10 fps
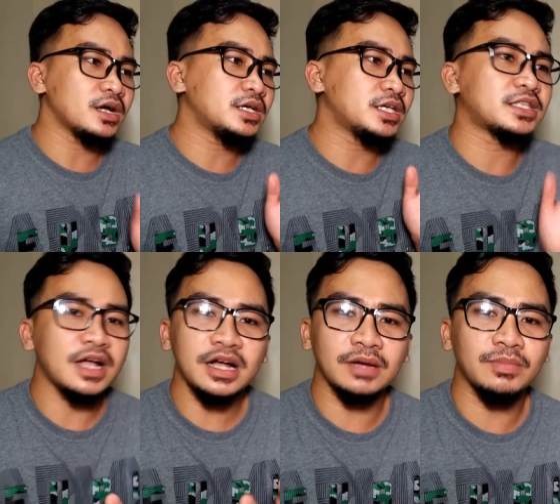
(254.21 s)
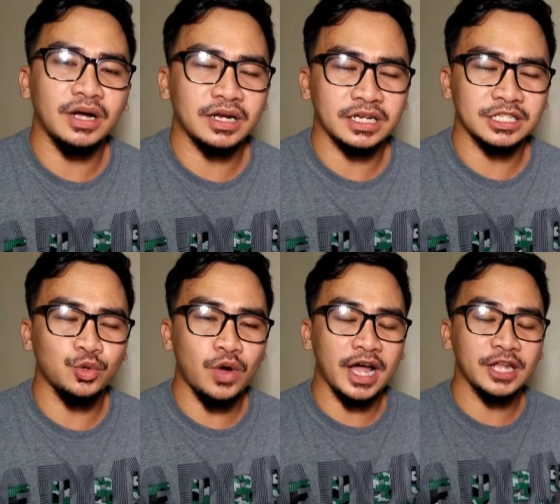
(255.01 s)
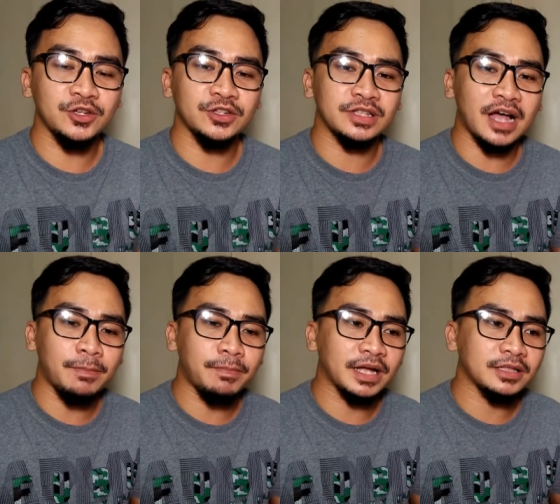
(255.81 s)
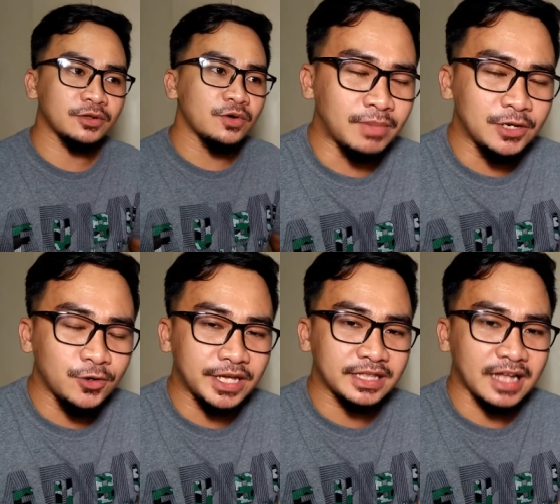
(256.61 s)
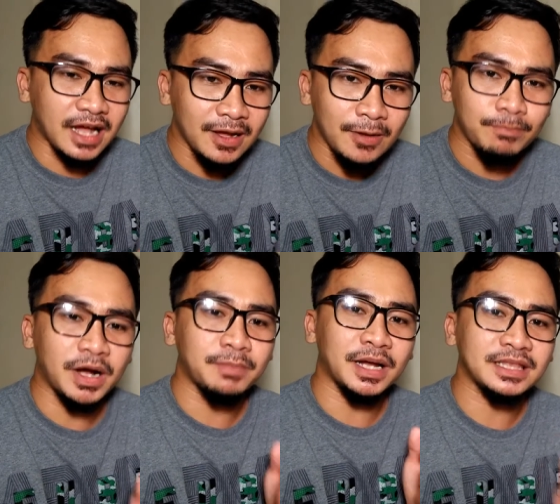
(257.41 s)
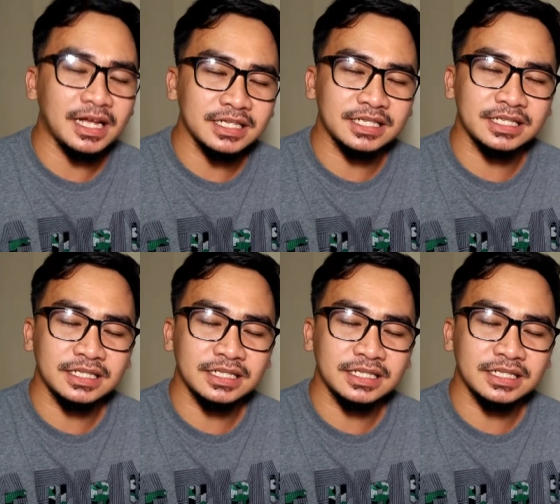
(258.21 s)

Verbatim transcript: Kag kita nga mga Kristohanon dapat nakabalo kita magbatas